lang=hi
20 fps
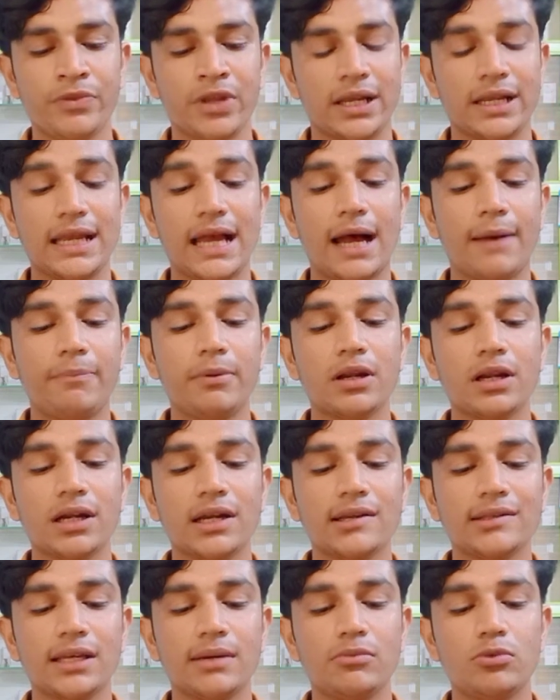यहाँ पर अगर
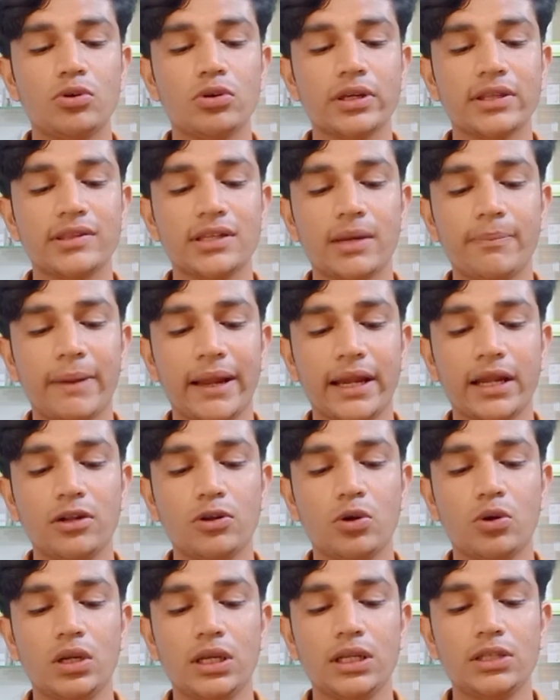से हम लोग इसका पैकेट
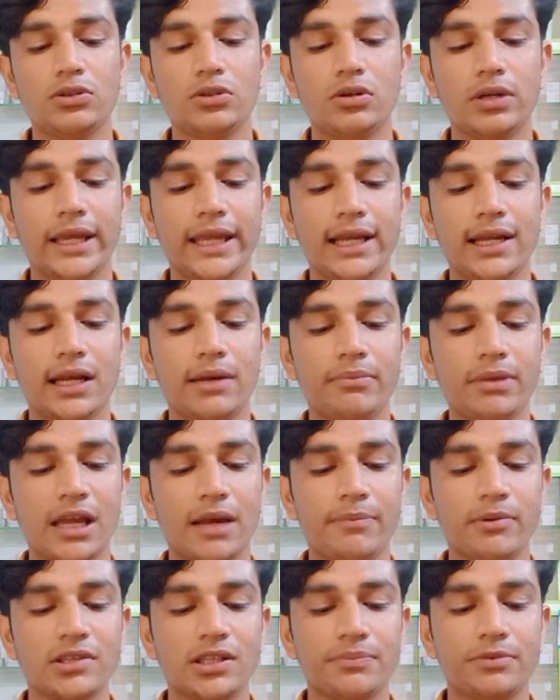खोले तो एक हमें यहाँ
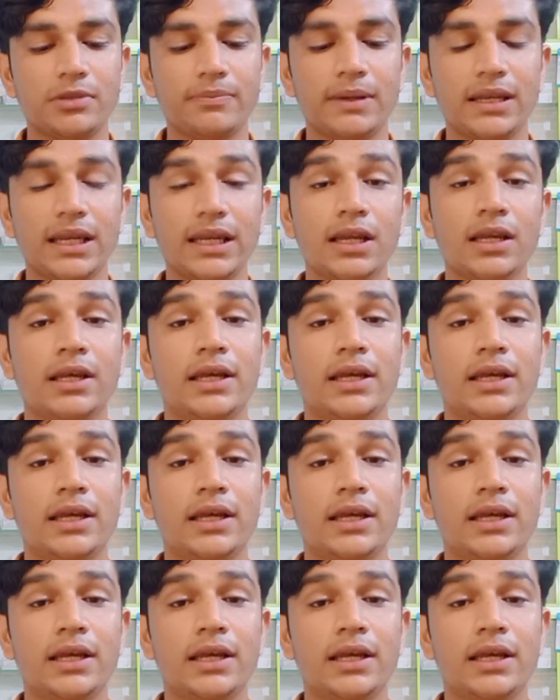पर सबसे पहले